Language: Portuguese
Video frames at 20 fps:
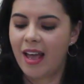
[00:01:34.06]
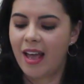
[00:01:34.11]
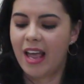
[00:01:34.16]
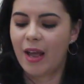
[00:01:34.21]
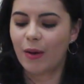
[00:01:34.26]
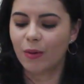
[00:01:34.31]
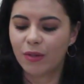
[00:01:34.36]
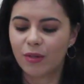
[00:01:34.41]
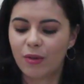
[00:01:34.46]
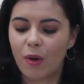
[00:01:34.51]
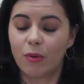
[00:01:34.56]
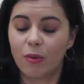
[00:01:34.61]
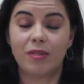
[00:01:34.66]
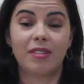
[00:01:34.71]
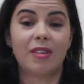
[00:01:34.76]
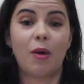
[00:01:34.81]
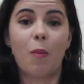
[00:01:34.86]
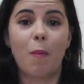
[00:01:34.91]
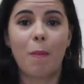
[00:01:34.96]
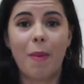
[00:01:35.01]
Eu sou o
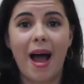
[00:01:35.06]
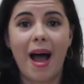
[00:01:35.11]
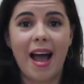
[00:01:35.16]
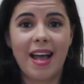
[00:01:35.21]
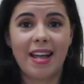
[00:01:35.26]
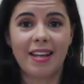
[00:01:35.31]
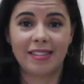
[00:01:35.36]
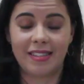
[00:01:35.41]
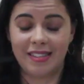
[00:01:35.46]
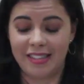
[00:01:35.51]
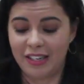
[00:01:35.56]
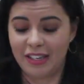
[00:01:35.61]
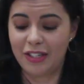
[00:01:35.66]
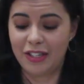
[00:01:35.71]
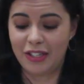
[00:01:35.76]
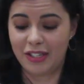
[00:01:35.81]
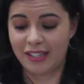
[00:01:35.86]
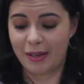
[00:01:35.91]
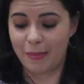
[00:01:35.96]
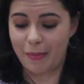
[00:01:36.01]
seu pai, assim
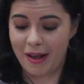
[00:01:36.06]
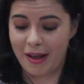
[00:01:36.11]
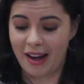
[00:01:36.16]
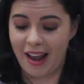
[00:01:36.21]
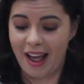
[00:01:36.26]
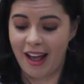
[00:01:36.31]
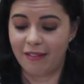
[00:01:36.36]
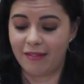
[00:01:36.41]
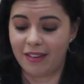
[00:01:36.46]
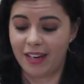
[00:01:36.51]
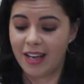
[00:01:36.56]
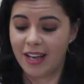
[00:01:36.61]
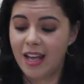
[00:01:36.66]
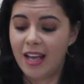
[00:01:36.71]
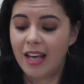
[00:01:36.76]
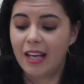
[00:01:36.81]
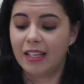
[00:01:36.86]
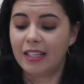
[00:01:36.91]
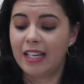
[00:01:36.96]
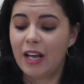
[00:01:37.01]
diz a palavra,
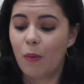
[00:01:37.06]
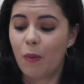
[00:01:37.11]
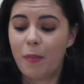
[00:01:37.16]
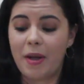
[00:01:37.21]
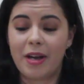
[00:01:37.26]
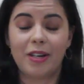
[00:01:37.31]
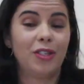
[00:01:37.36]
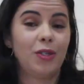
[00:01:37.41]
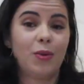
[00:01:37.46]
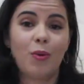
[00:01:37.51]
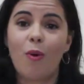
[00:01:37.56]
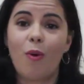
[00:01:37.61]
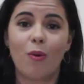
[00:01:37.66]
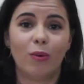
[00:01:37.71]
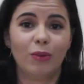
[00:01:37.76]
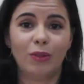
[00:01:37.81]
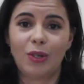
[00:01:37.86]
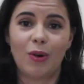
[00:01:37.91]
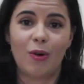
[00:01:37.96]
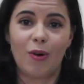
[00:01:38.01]
não perdi o
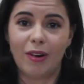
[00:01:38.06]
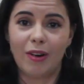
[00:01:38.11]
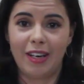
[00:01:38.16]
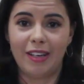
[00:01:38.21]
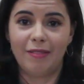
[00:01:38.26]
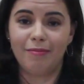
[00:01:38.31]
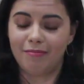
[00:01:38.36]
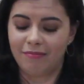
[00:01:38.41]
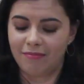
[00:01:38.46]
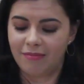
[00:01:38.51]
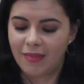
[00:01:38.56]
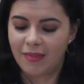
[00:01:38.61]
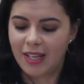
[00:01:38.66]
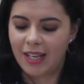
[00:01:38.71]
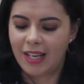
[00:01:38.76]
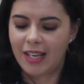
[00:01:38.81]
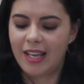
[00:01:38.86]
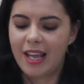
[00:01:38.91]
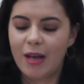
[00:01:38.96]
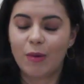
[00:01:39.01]
controle
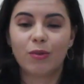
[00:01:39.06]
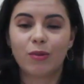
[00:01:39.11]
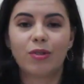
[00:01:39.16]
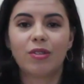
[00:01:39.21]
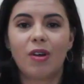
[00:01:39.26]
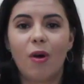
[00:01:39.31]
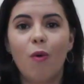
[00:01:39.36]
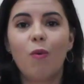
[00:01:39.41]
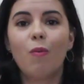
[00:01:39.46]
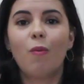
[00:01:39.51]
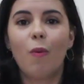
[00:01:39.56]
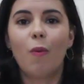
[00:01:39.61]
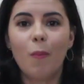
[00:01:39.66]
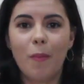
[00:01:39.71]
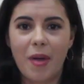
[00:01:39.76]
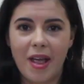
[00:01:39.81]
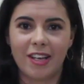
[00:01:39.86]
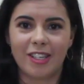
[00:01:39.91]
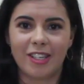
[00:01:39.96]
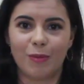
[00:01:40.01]
e eu sou o
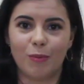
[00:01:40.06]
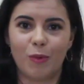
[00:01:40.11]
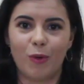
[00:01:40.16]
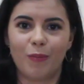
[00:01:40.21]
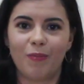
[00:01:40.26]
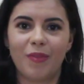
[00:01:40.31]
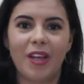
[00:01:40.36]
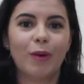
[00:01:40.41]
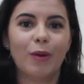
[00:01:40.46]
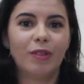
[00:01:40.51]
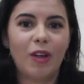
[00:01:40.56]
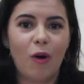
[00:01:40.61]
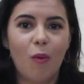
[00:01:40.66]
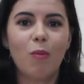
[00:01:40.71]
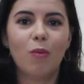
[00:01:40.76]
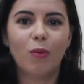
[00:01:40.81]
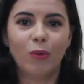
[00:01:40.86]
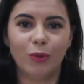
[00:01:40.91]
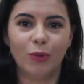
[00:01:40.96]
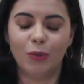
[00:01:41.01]
mesmo, eu não
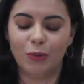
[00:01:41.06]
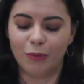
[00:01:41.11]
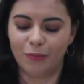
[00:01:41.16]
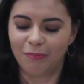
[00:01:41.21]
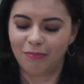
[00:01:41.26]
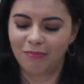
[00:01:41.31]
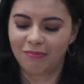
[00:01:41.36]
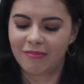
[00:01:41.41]
mudo.